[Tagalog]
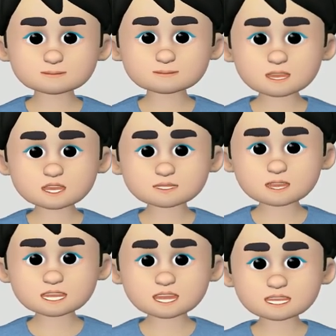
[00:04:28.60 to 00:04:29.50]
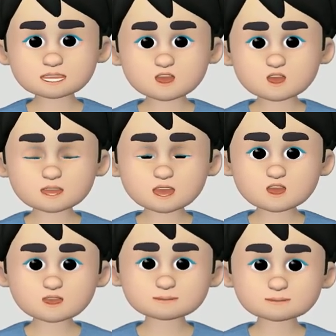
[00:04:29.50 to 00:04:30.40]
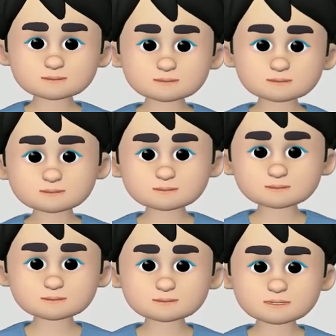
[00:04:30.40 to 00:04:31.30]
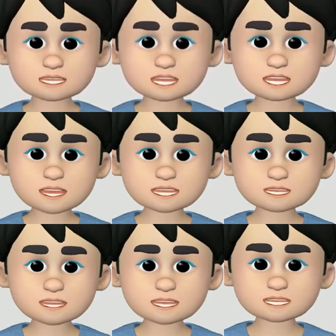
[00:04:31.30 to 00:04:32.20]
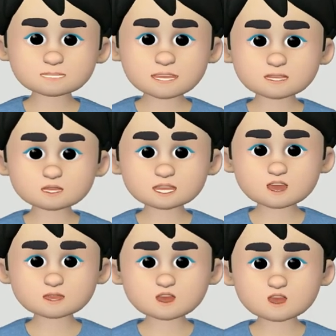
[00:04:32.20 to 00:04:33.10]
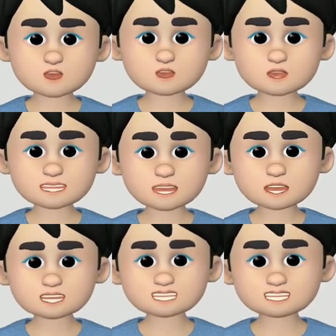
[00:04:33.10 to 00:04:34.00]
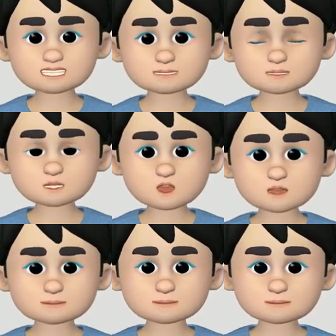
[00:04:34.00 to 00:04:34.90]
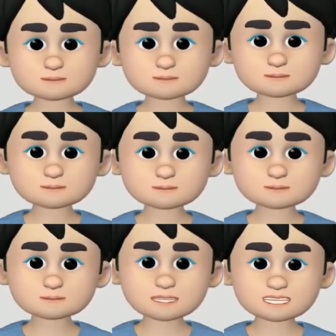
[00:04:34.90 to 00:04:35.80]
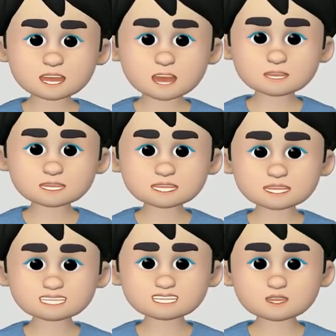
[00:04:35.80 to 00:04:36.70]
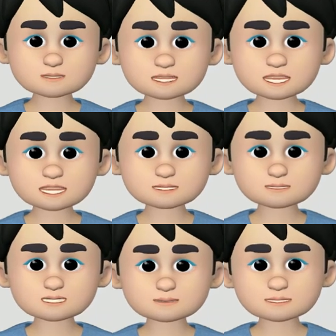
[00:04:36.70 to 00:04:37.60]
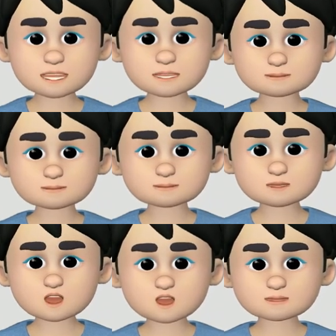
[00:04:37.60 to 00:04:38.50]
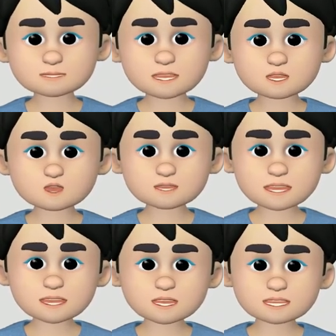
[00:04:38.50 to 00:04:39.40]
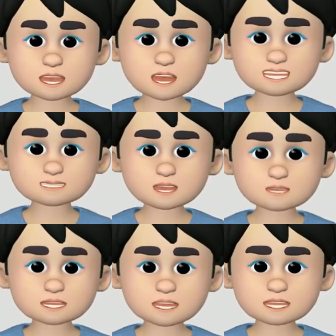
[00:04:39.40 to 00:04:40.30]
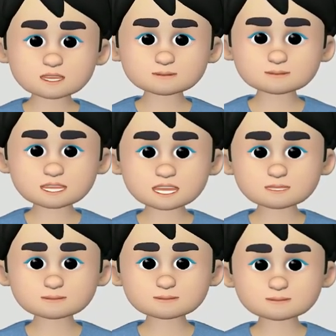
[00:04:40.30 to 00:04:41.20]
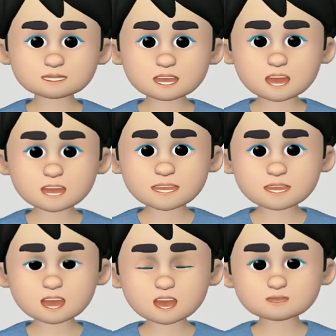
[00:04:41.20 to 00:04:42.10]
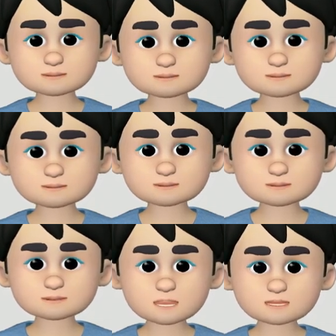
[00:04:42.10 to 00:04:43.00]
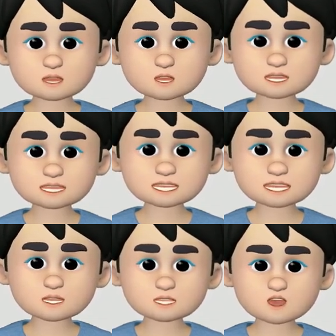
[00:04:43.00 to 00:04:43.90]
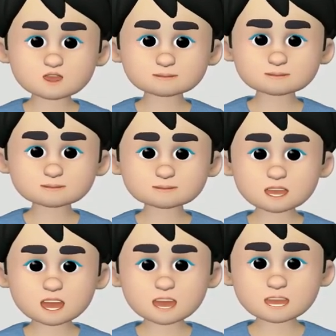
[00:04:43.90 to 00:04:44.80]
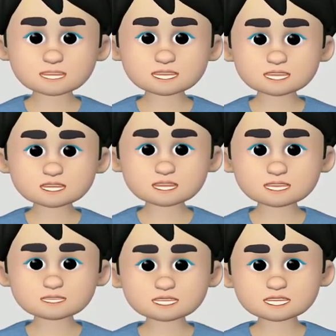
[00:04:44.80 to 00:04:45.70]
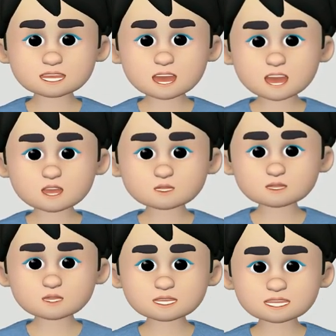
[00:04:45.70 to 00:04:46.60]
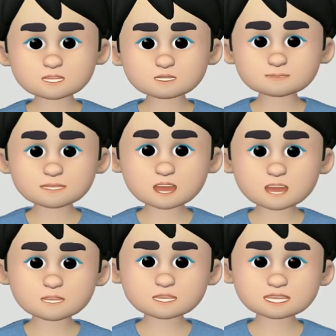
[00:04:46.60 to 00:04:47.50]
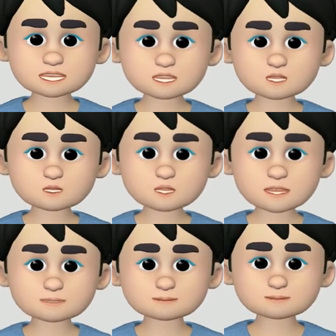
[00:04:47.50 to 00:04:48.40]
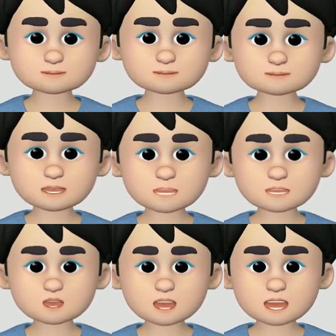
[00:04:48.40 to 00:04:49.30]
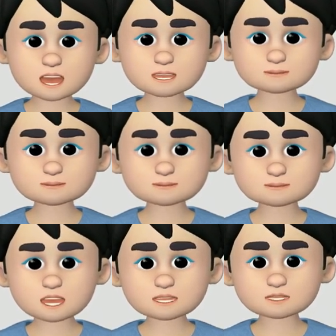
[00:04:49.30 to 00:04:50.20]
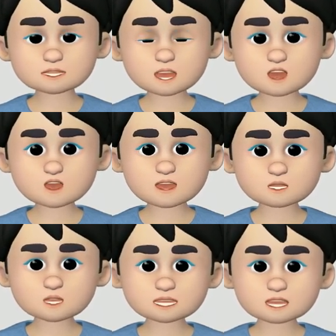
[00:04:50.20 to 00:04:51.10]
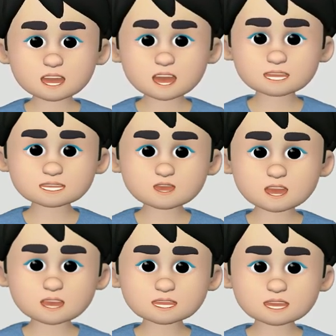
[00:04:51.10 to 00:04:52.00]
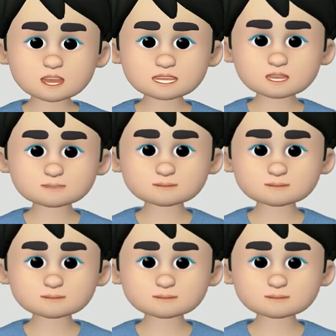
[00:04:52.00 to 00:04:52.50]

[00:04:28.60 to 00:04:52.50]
or China Unicom, China United Network Communications Group na isang Chinese state-owned telecommunications company kaya plano nilang makipag-ugnayan dito nagawa rin ni Anyang tuntunin ng DICT ang command at control center ng cyber attacker